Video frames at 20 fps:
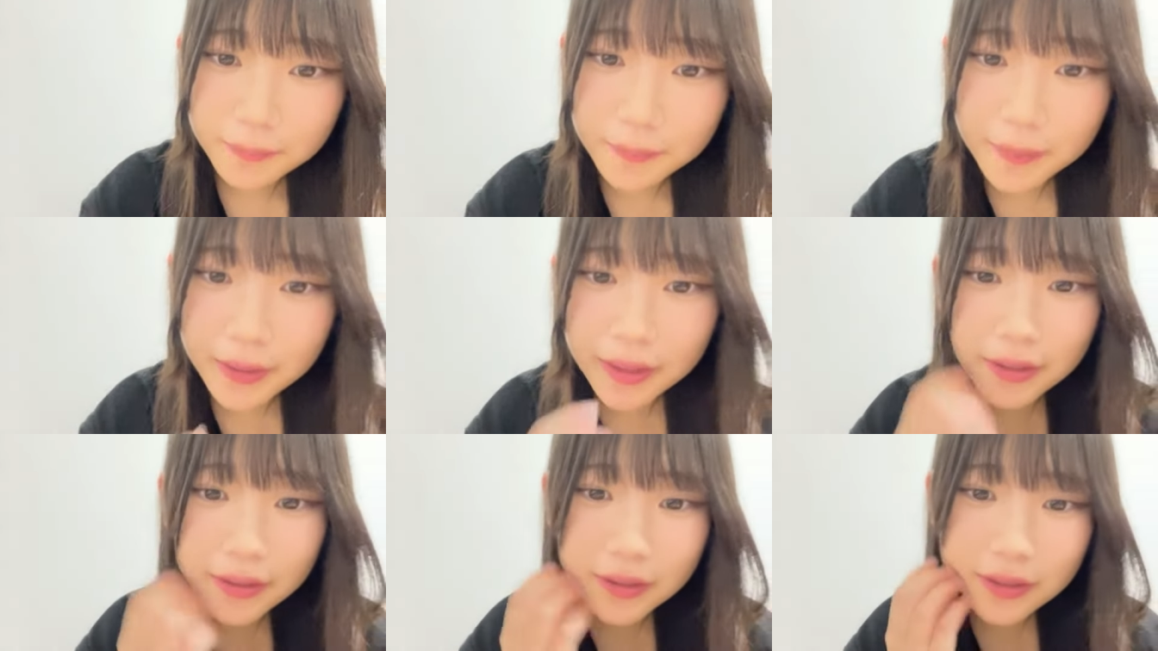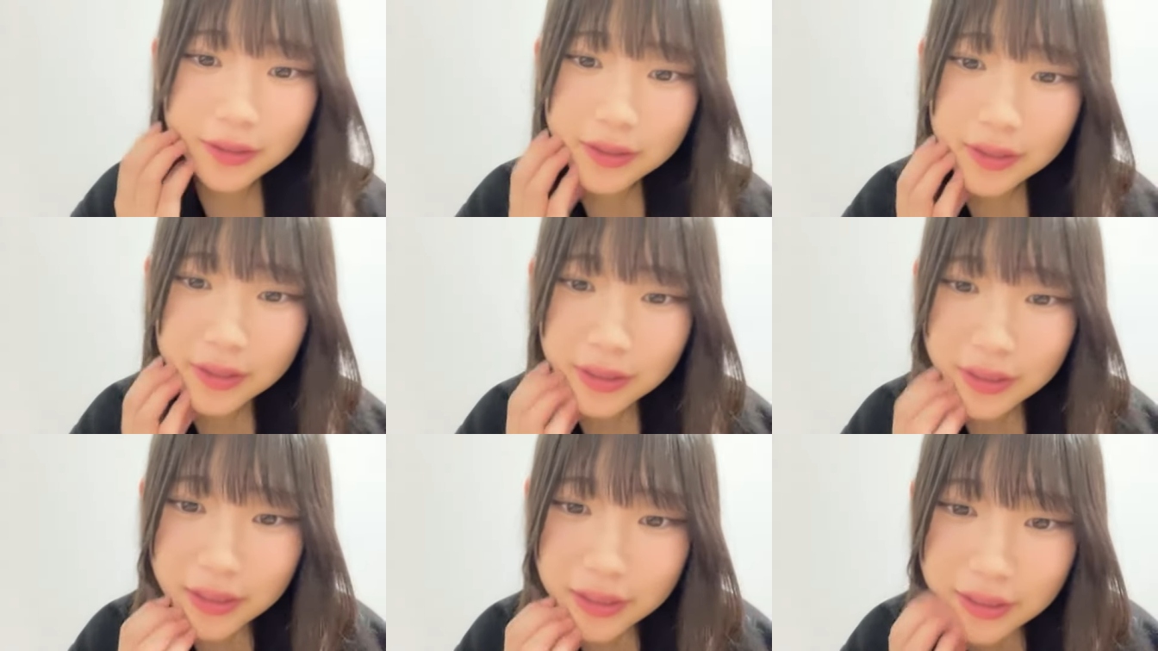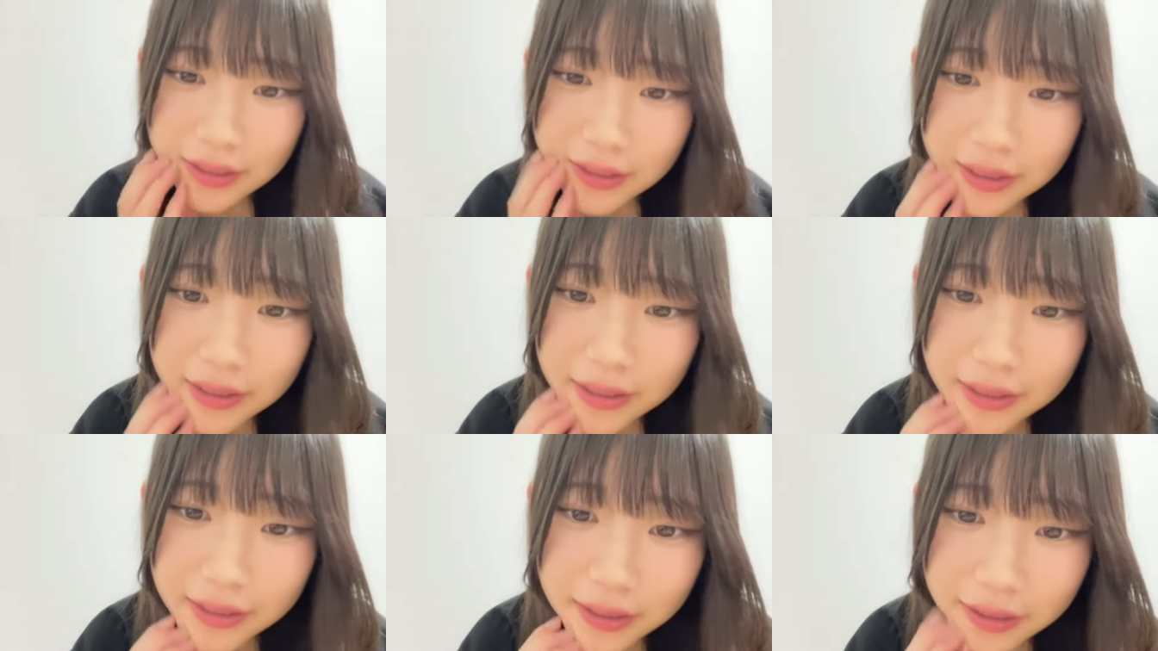メール
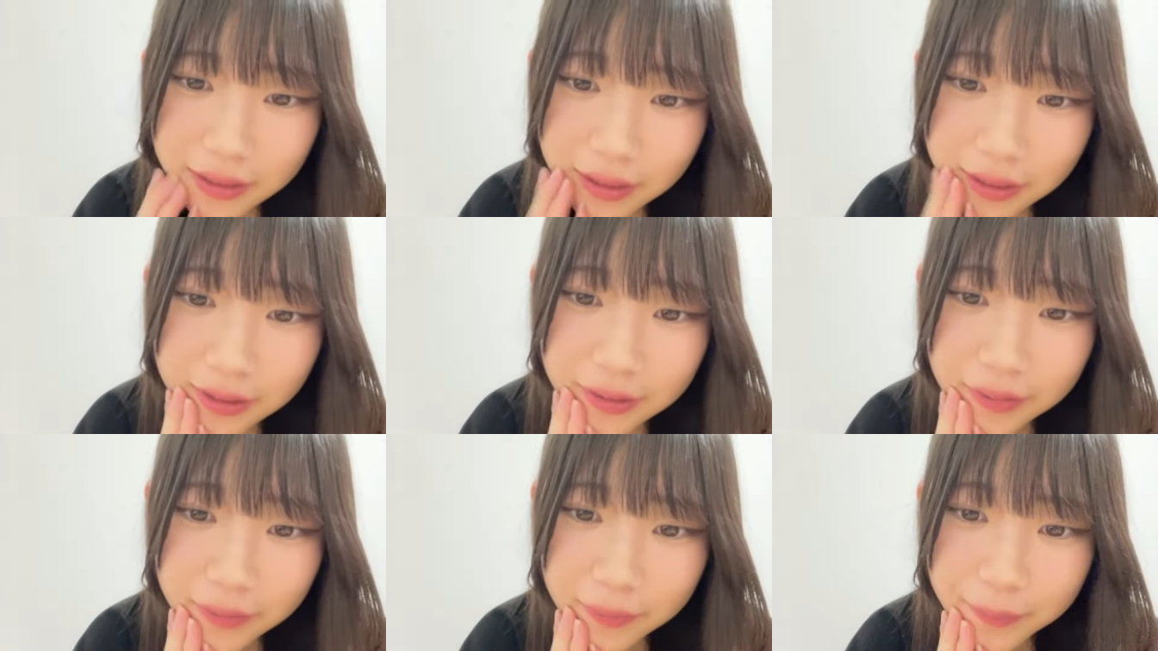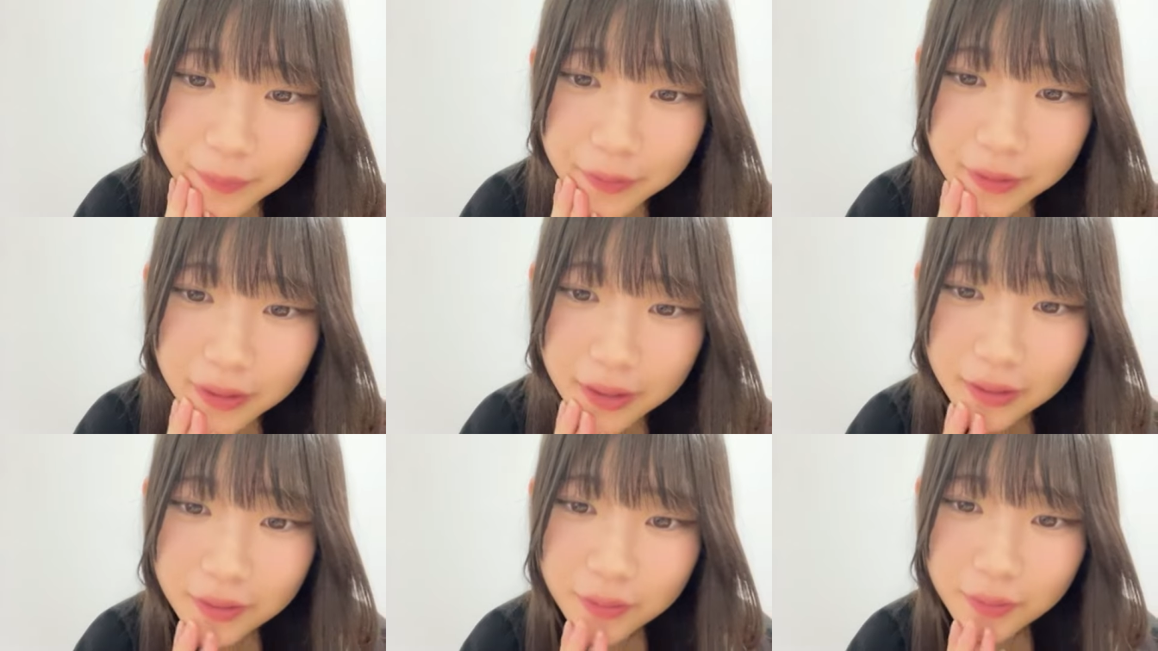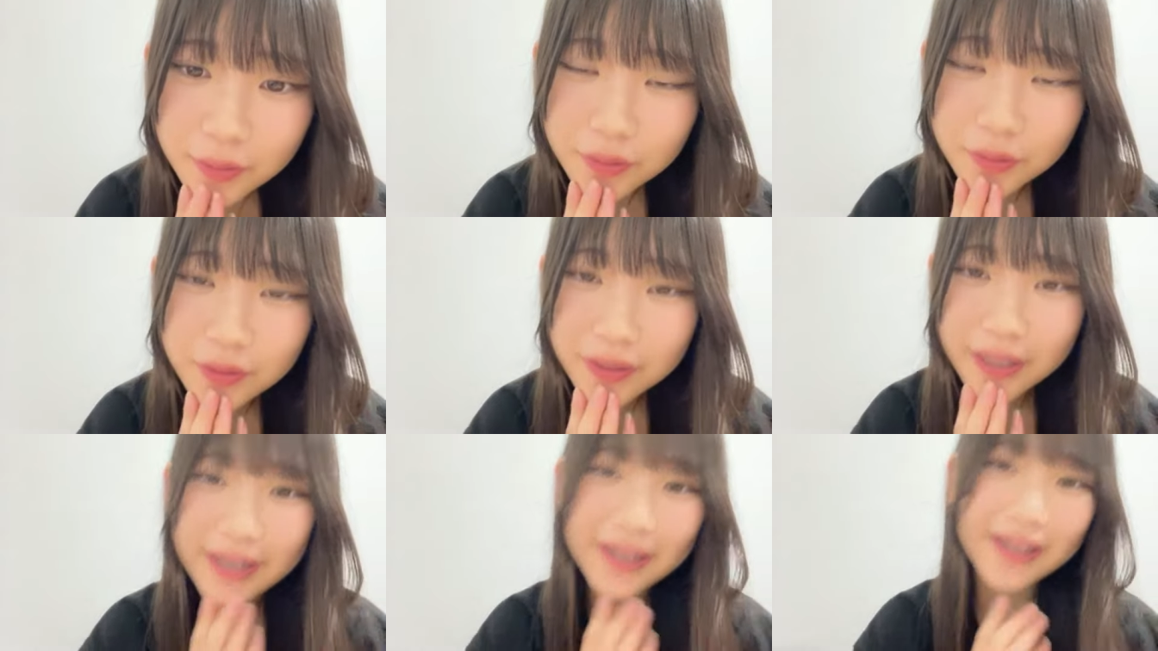来てないと思ったら登
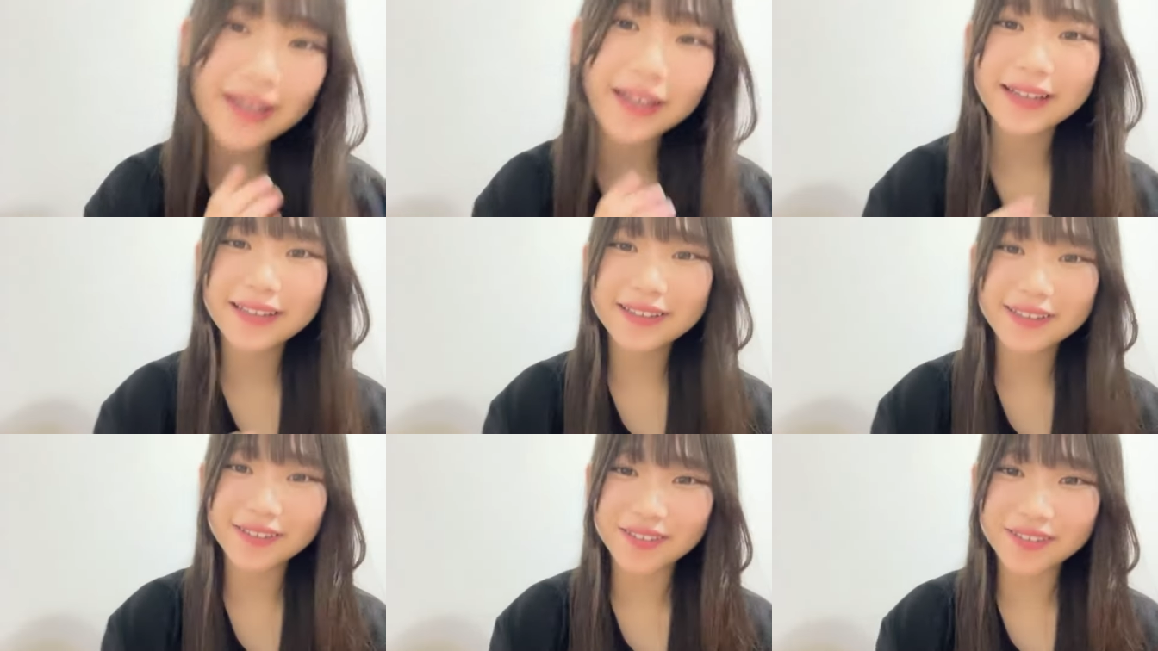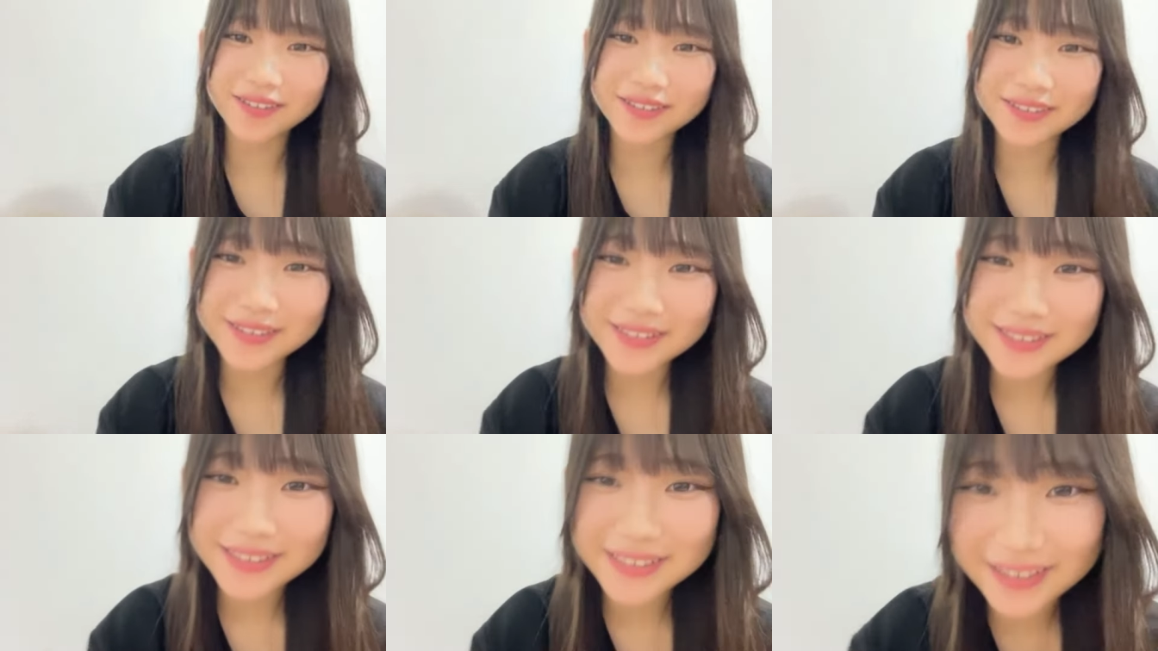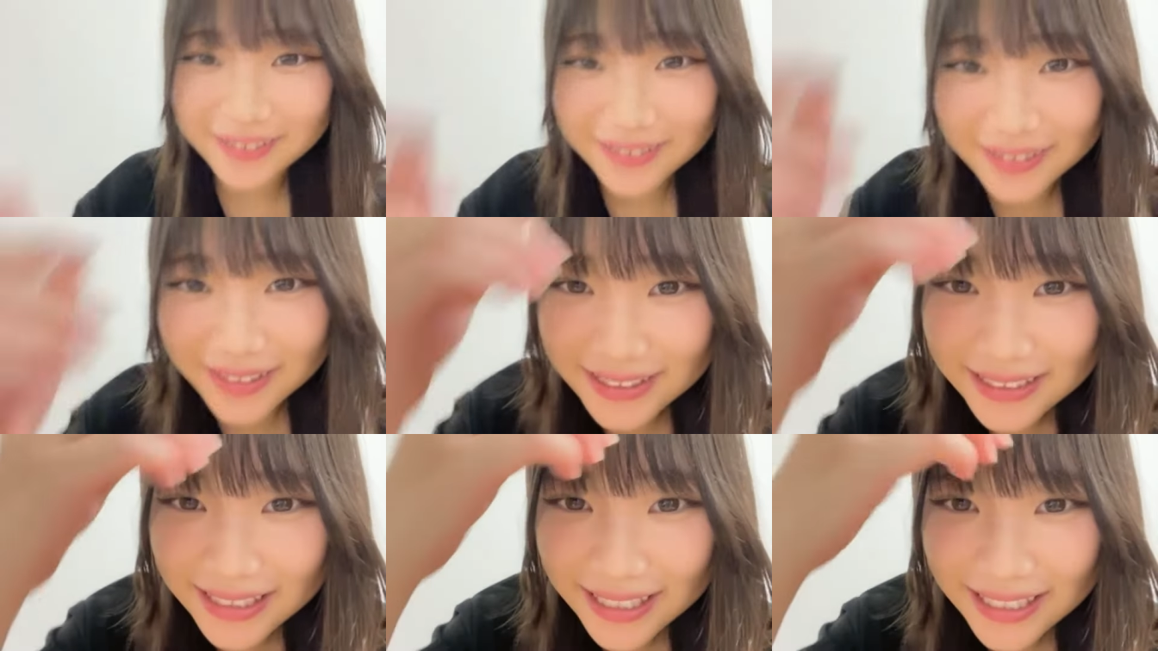録あれ登録してく
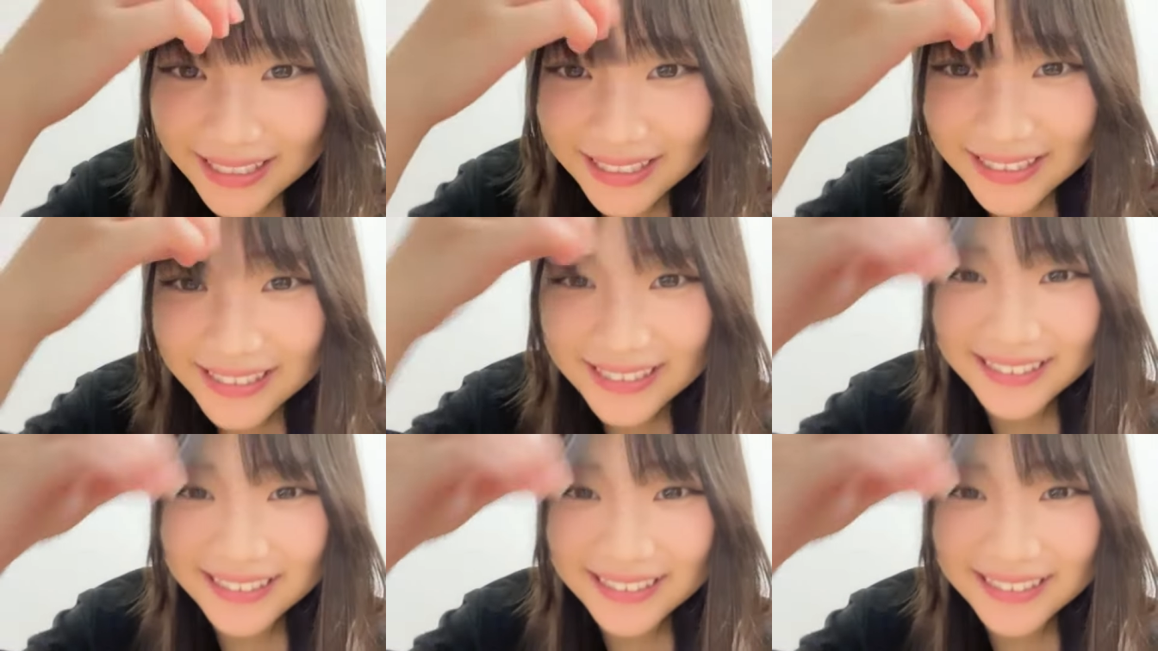ださい